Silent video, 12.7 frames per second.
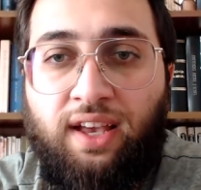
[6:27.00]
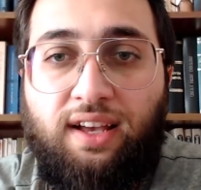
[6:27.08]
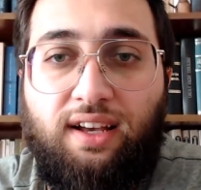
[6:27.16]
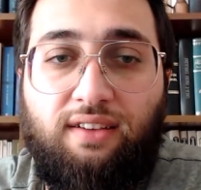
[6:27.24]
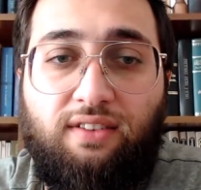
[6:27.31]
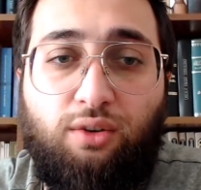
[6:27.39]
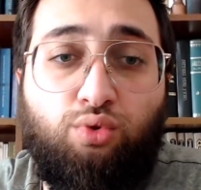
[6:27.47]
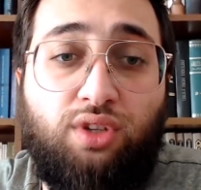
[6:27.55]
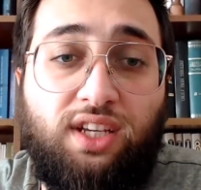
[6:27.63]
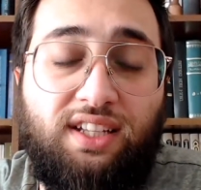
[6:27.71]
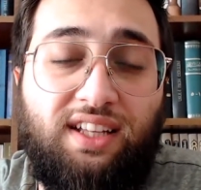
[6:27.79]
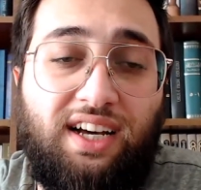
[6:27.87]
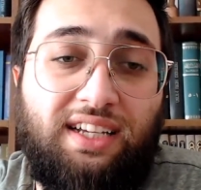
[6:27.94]
Ve
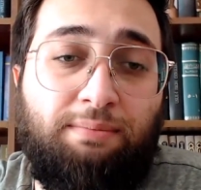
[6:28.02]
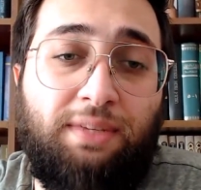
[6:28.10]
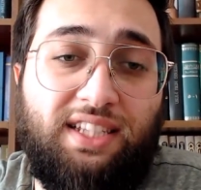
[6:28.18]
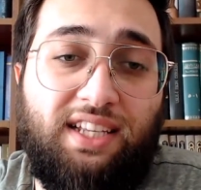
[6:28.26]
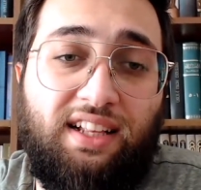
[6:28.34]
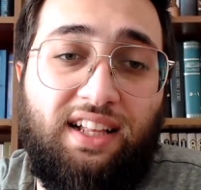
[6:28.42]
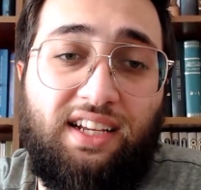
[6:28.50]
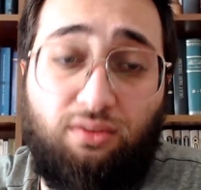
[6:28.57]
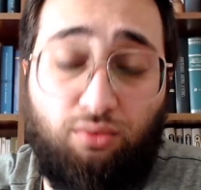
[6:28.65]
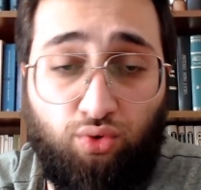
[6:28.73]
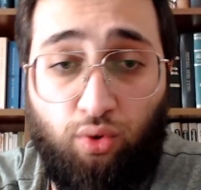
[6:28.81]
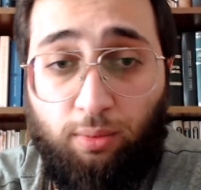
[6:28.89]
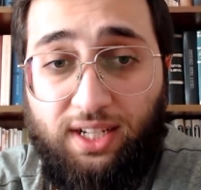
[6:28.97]
ülkeye dair meseleler,
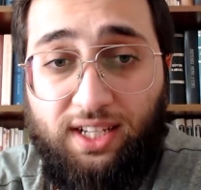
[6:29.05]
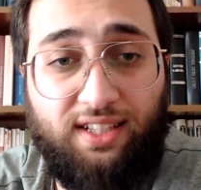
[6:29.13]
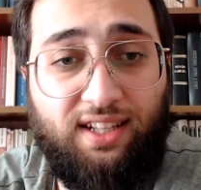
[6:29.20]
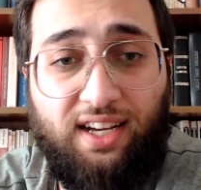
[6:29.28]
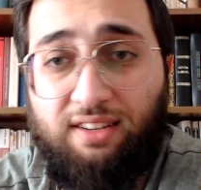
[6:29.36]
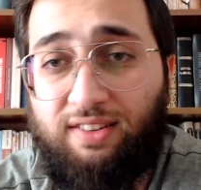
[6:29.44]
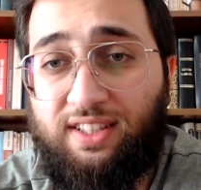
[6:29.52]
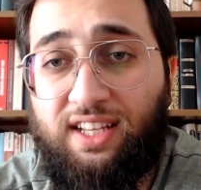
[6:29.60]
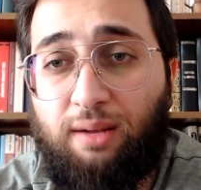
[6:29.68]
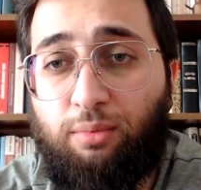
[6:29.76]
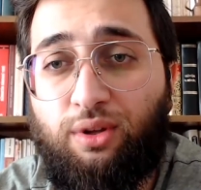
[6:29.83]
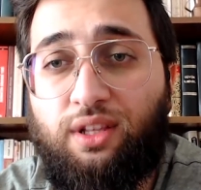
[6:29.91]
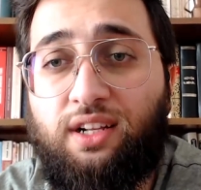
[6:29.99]
Somali'ye dair ve
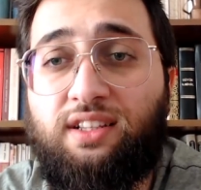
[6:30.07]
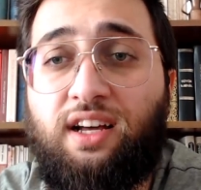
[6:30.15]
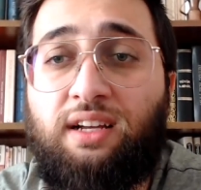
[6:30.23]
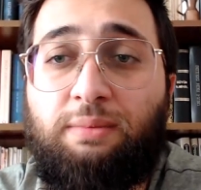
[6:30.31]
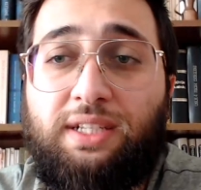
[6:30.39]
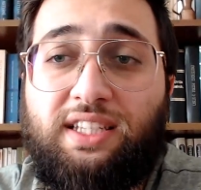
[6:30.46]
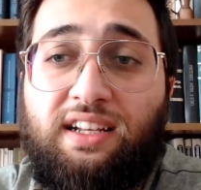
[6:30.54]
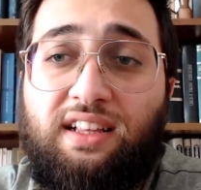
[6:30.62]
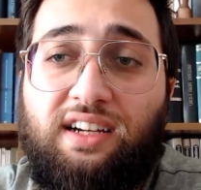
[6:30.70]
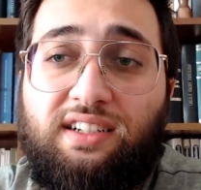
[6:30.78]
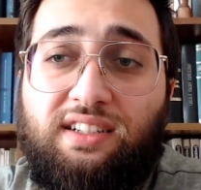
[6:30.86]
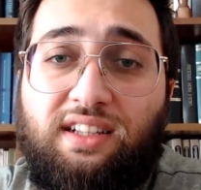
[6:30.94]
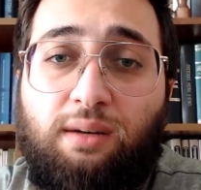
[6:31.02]
diğer bölgelere dair
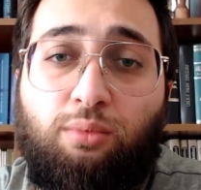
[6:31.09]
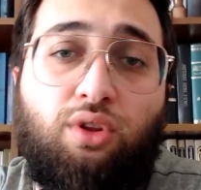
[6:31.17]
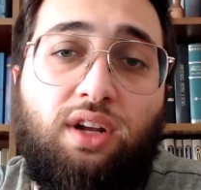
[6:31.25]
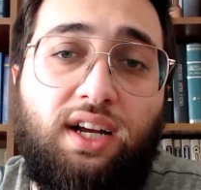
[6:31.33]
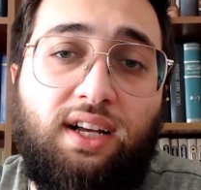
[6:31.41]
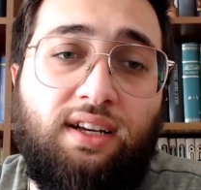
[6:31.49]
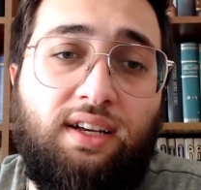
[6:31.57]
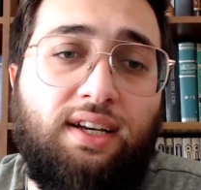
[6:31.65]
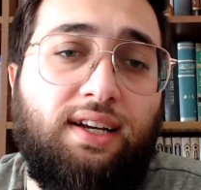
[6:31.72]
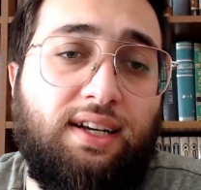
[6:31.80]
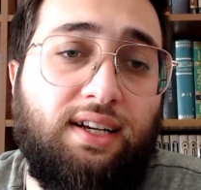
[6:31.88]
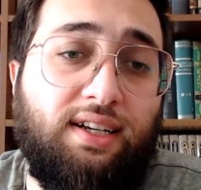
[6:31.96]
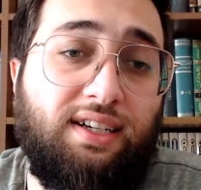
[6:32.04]
meseleler tam olarak
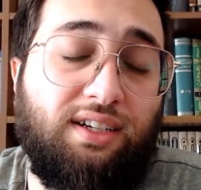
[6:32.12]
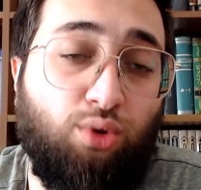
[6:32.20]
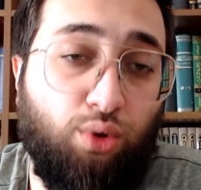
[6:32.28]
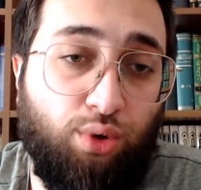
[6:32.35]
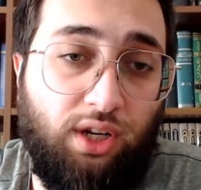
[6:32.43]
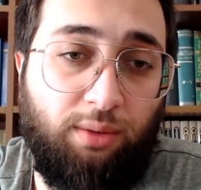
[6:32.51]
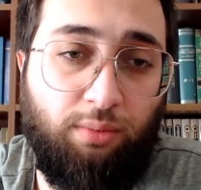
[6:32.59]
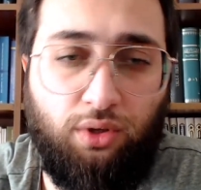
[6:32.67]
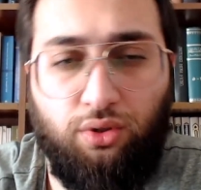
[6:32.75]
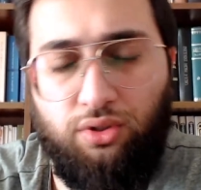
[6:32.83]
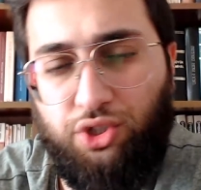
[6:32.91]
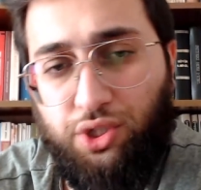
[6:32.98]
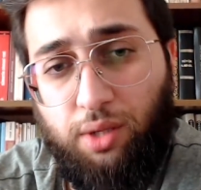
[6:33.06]
e,
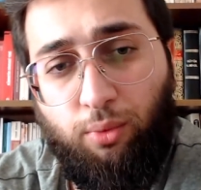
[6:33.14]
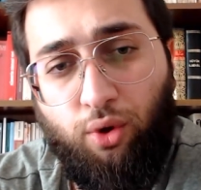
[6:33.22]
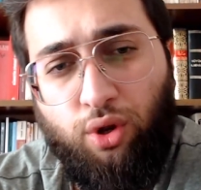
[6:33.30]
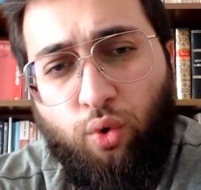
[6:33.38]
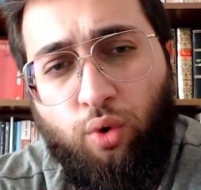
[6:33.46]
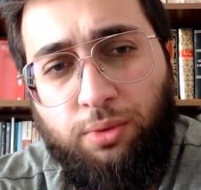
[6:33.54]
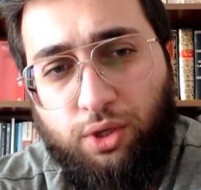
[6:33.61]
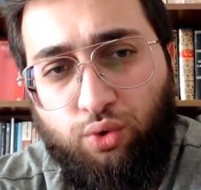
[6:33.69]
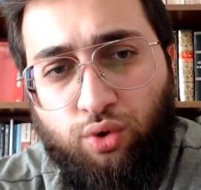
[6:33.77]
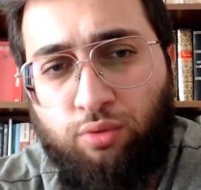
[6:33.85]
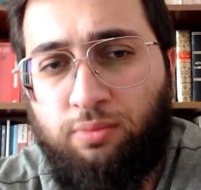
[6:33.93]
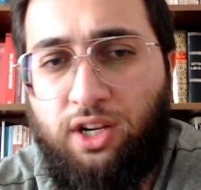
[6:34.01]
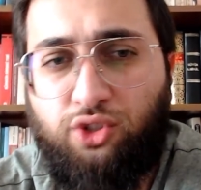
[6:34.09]
görülemiyor. İşte böyle komik
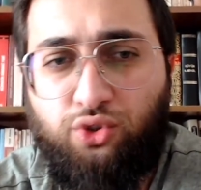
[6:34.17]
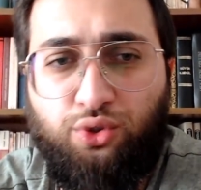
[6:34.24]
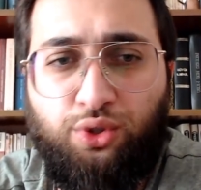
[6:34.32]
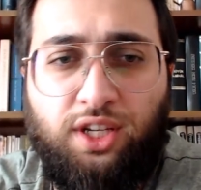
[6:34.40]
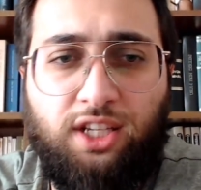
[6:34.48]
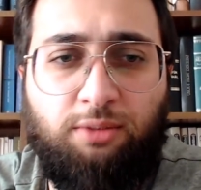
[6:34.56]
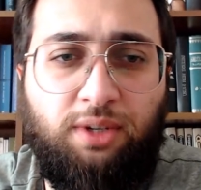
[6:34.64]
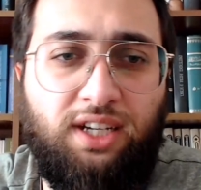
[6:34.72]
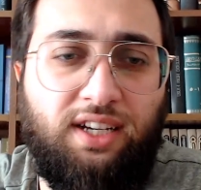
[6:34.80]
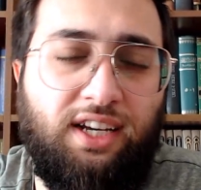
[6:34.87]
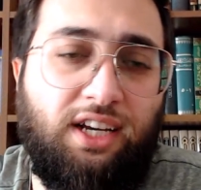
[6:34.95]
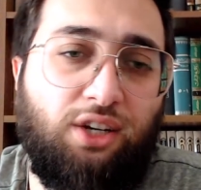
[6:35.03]
yorumlar çıkıyor ne gibi.